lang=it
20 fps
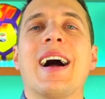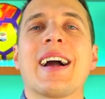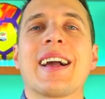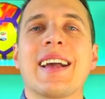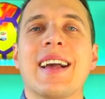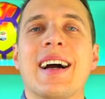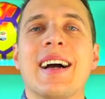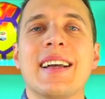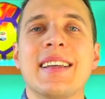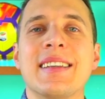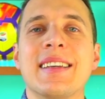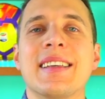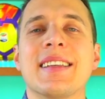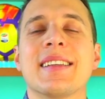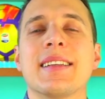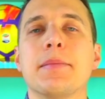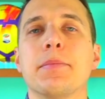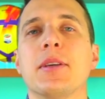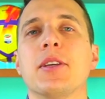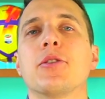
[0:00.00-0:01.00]
Cagliari
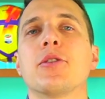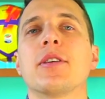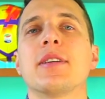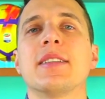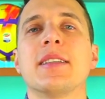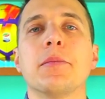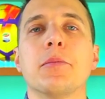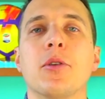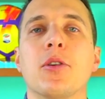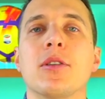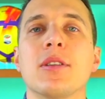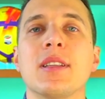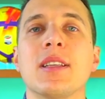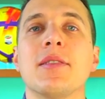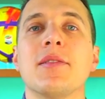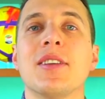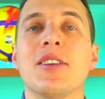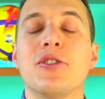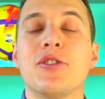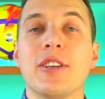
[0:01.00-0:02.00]
nel migliore dei modi
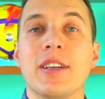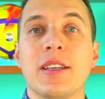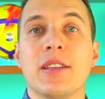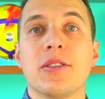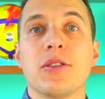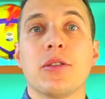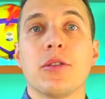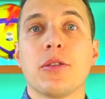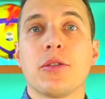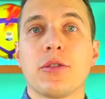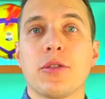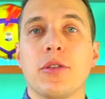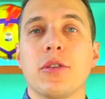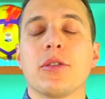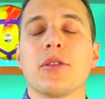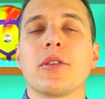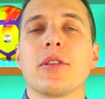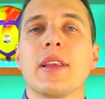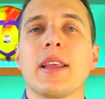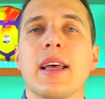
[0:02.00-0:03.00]
vincendo lo
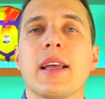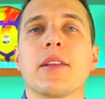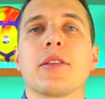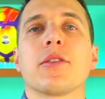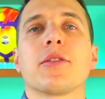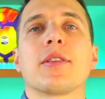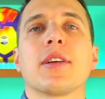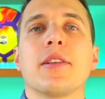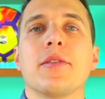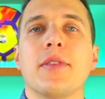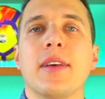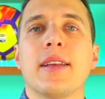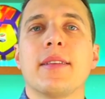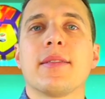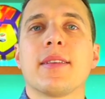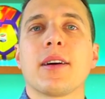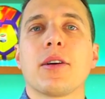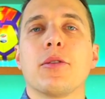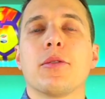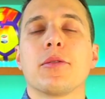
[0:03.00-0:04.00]
scontro diretto
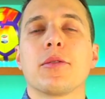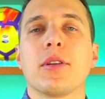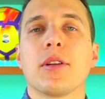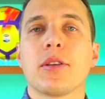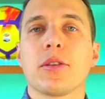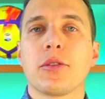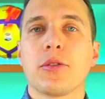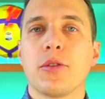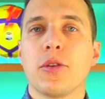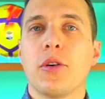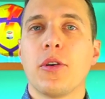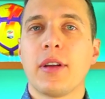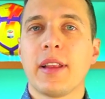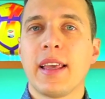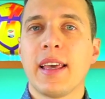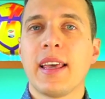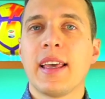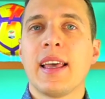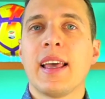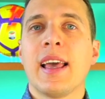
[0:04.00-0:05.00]
salvezza contro il
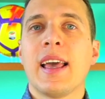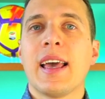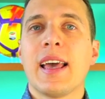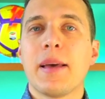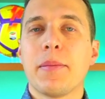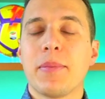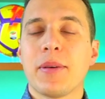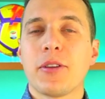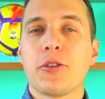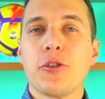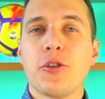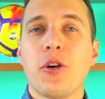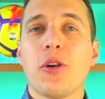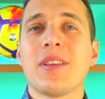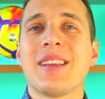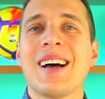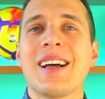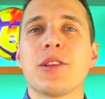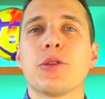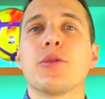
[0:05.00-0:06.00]
Crotone e perciò
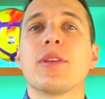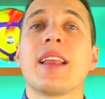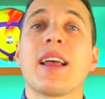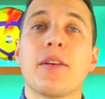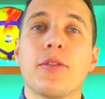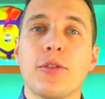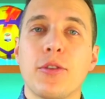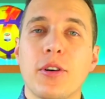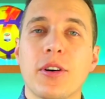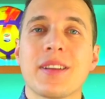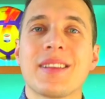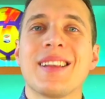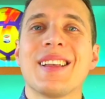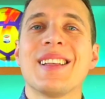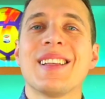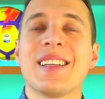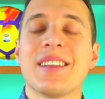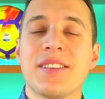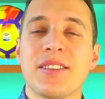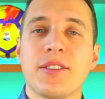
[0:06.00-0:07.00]
dando una forte
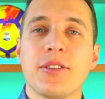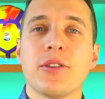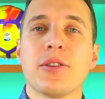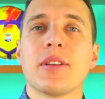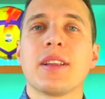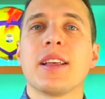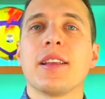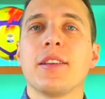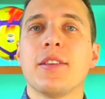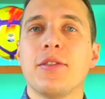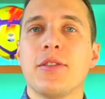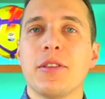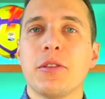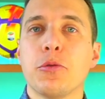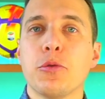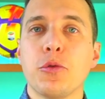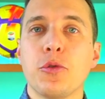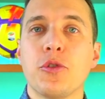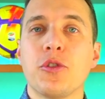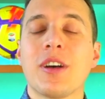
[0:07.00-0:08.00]
iniezione di
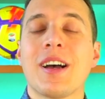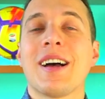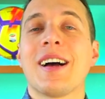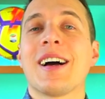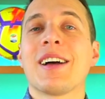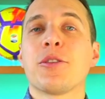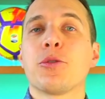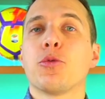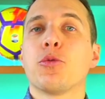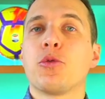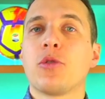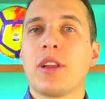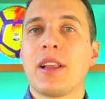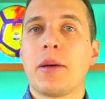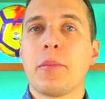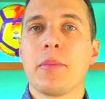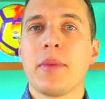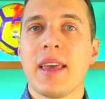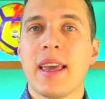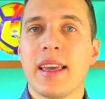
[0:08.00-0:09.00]
fiducia a tutto
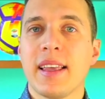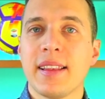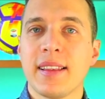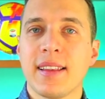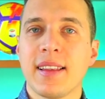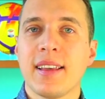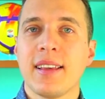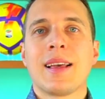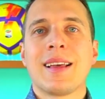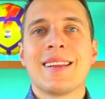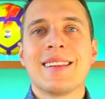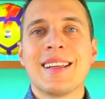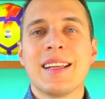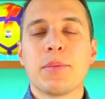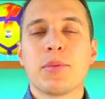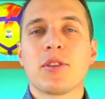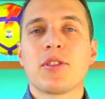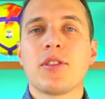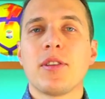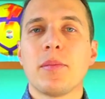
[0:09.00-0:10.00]
l'ambiente. Nelle
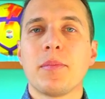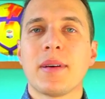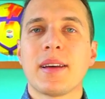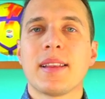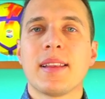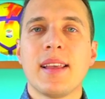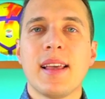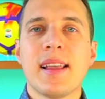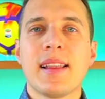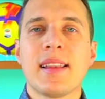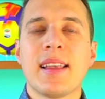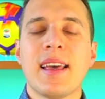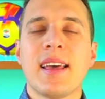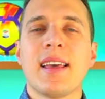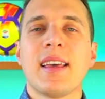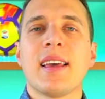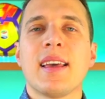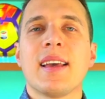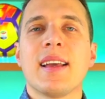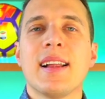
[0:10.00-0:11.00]
prossime
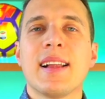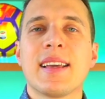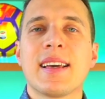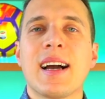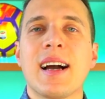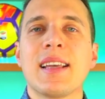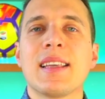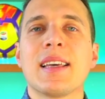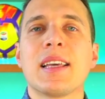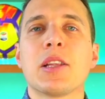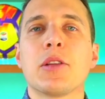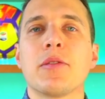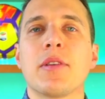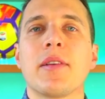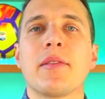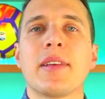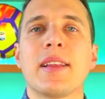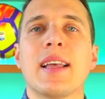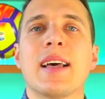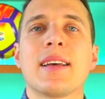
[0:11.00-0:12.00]
partite il Cagliari dovrà
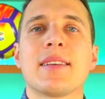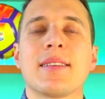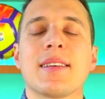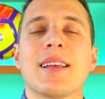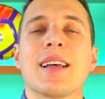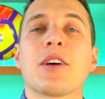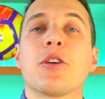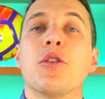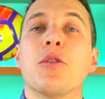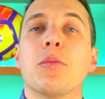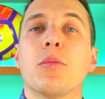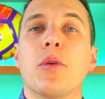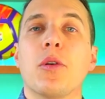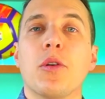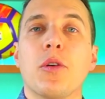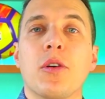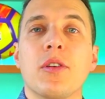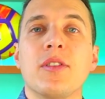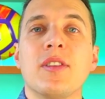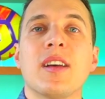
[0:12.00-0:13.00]
vedersela con
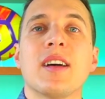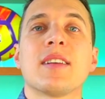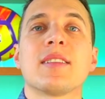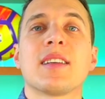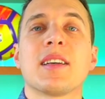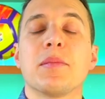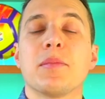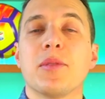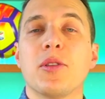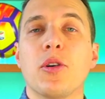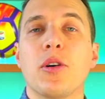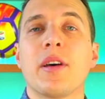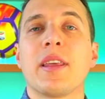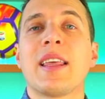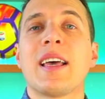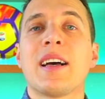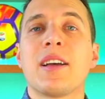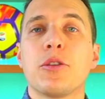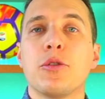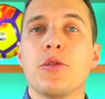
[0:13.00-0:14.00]
Bologna,
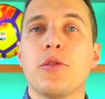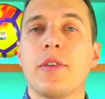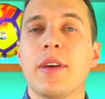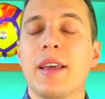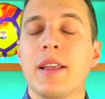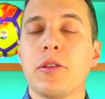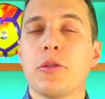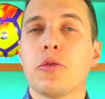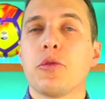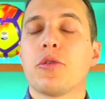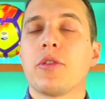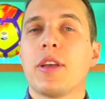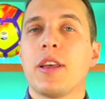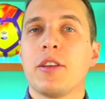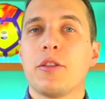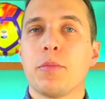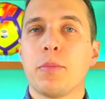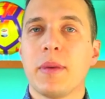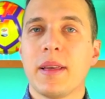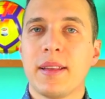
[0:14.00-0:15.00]
Sampdoria, Juventus e
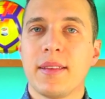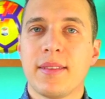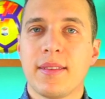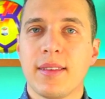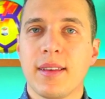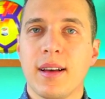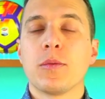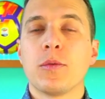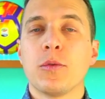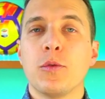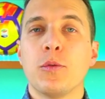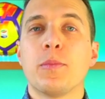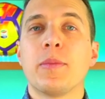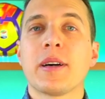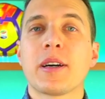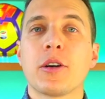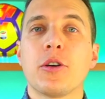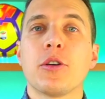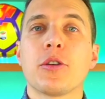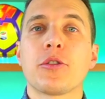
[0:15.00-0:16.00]
Spezia. Un
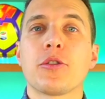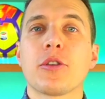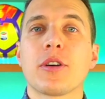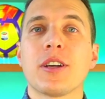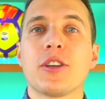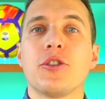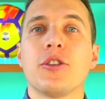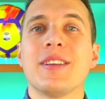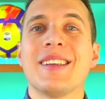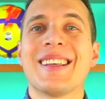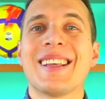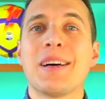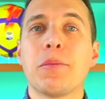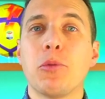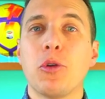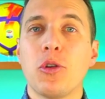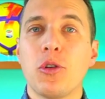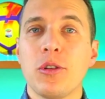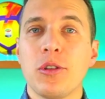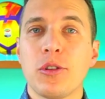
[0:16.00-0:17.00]
percorso che ci dirà
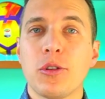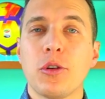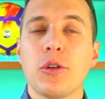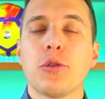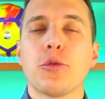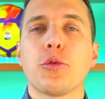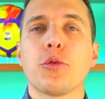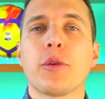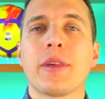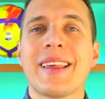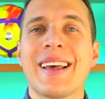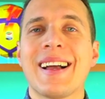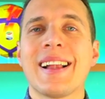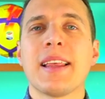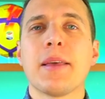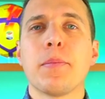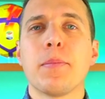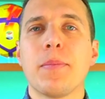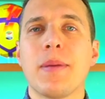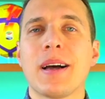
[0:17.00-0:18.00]
molto sul reale
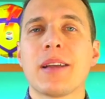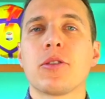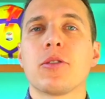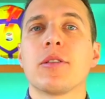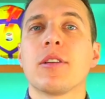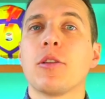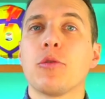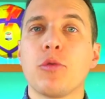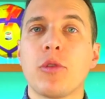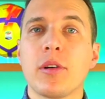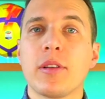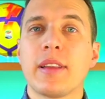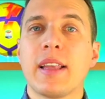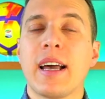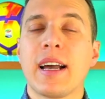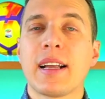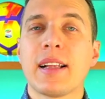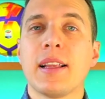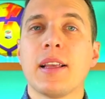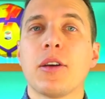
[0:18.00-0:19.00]
impatto del nuovo
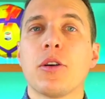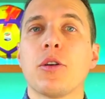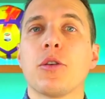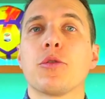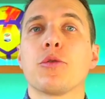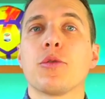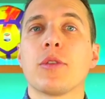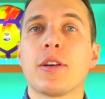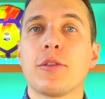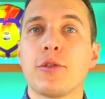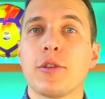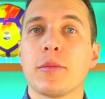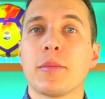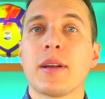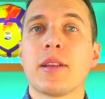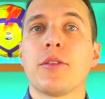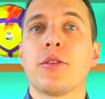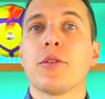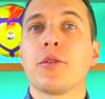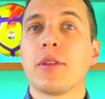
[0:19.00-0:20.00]
tecnico sulla
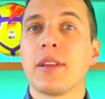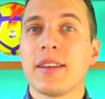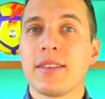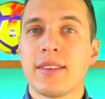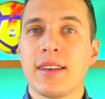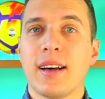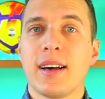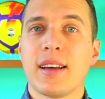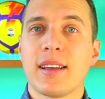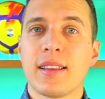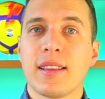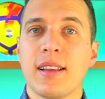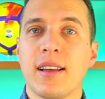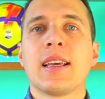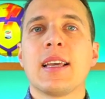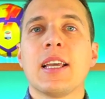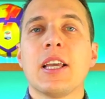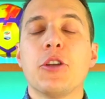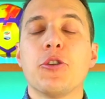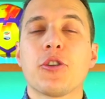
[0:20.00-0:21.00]
formazione
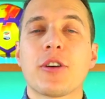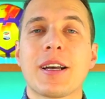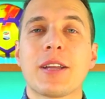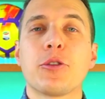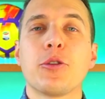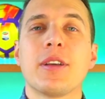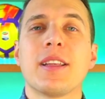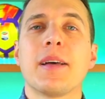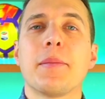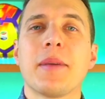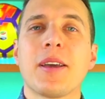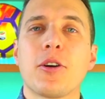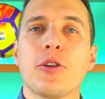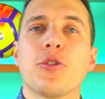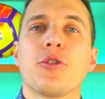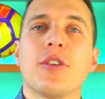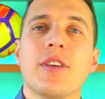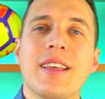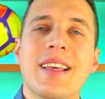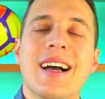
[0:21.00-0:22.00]
sarda. I giocatori da me
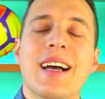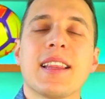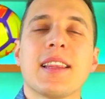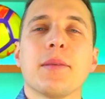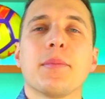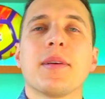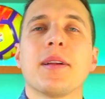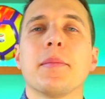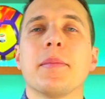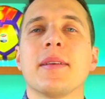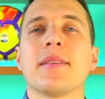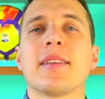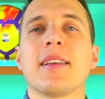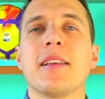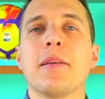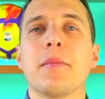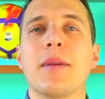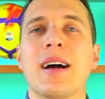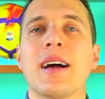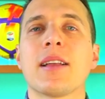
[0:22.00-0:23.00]
consigliati per il mese
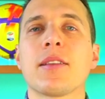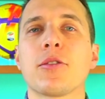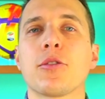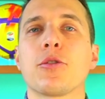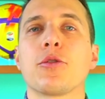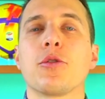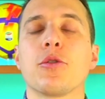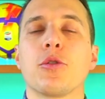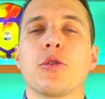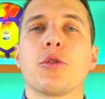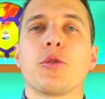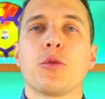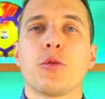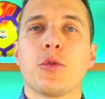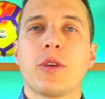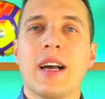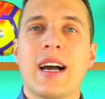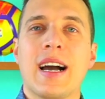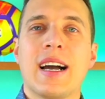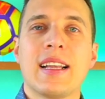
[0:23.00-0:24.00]
di marzo sono
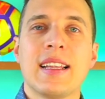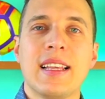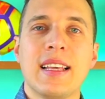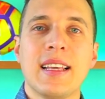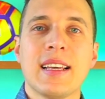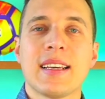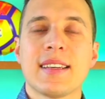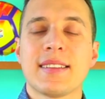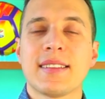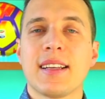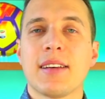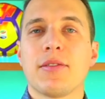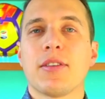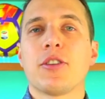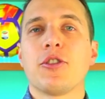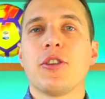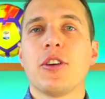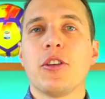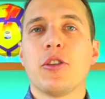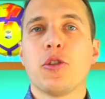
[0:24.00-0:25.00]
Rugani, che sta
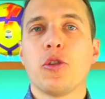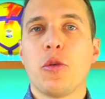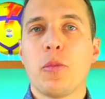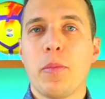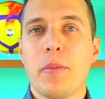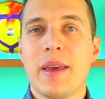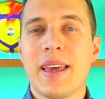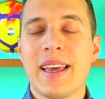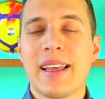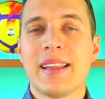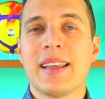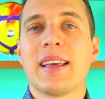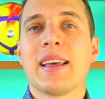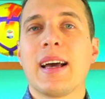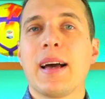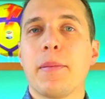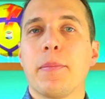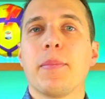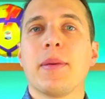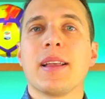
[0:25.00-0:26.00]
facendo bene
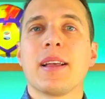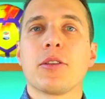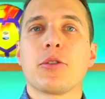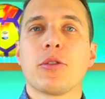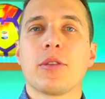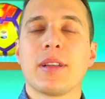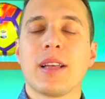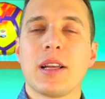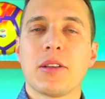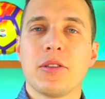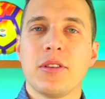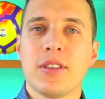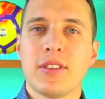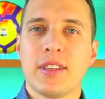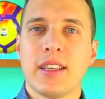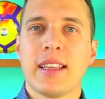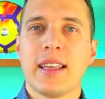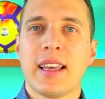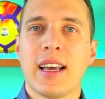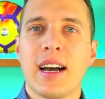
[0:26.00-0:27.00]
appena tornato in
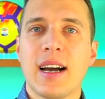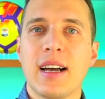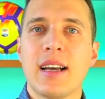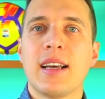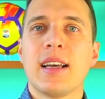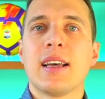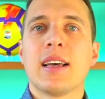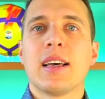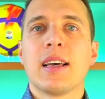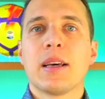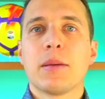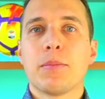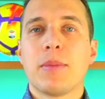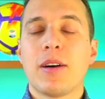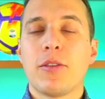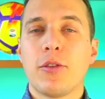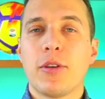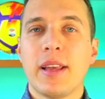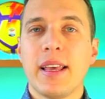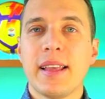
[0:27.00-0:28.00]
Serie A,
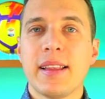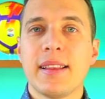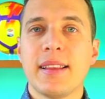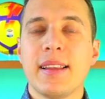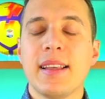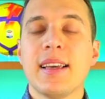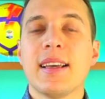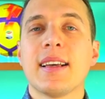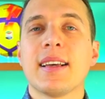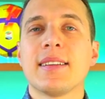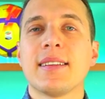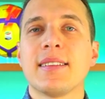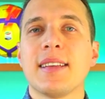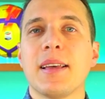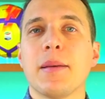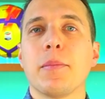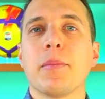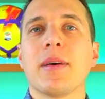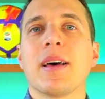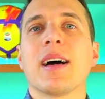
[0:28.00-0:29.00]
Pavoletti che
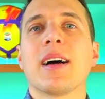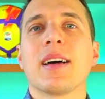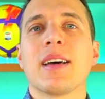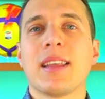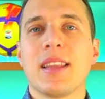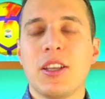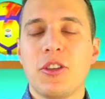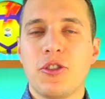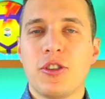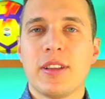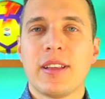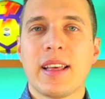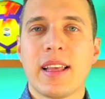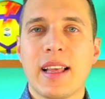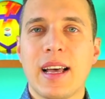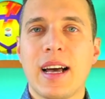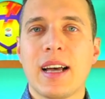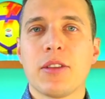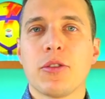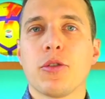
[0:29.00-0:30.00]
sembra
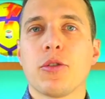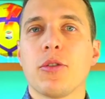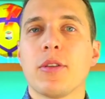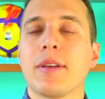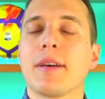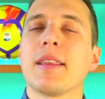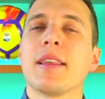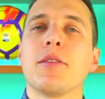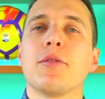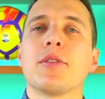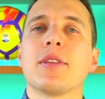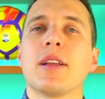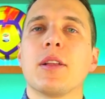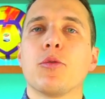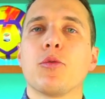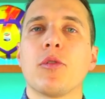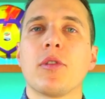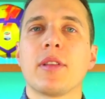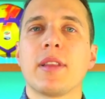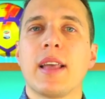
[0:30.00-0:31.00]
rigenerato con l'arrivo del
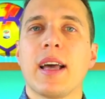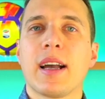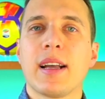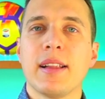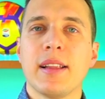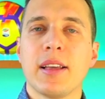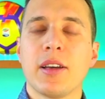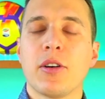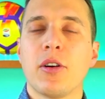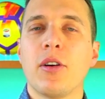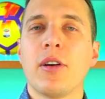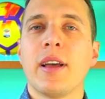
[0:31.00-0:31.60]
nuovo tecnico